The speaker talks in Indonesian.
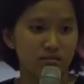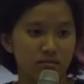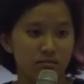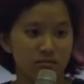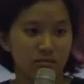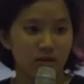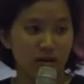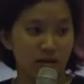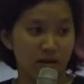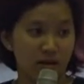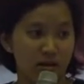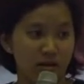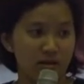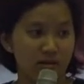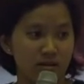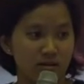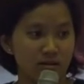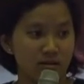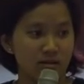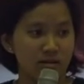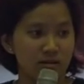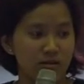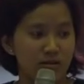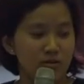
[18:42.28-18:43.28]
ya kan
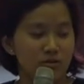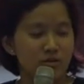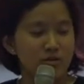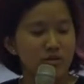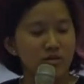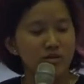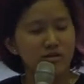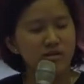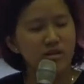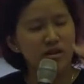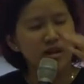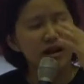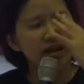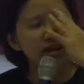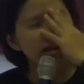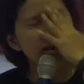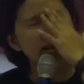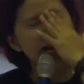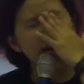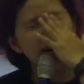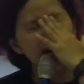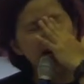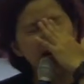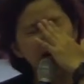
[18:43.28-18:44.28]

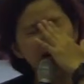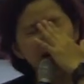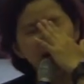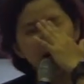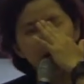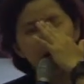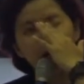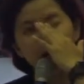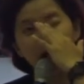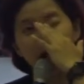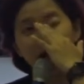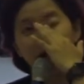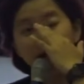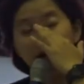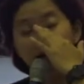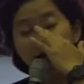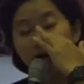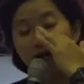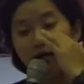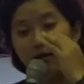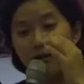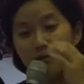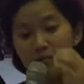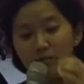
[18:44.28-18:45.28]
istilahnya apa ya
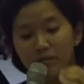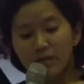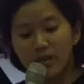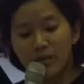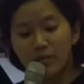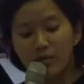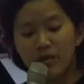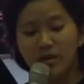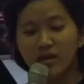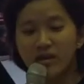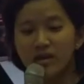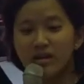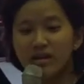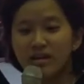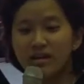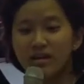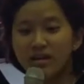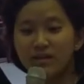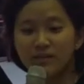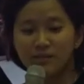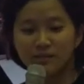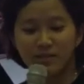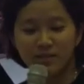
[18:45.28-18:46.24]
tapi gini